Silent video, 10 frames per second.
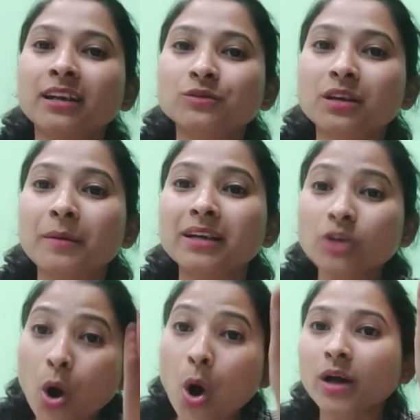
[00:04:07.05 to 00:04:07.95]
ना उसके मार्क्स
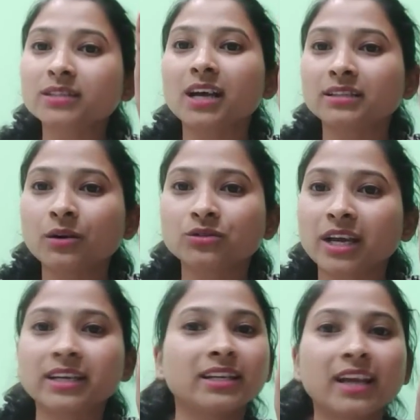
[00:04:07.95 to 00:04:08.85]
और ज्यादा हो
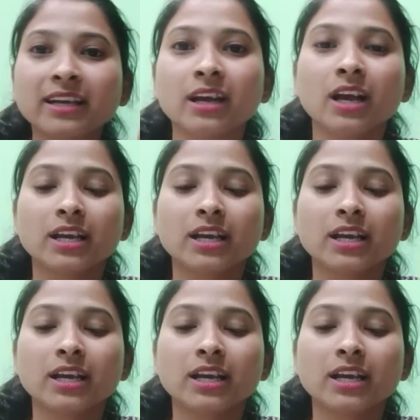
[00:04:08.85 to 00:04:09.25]
जाएंगे नहीं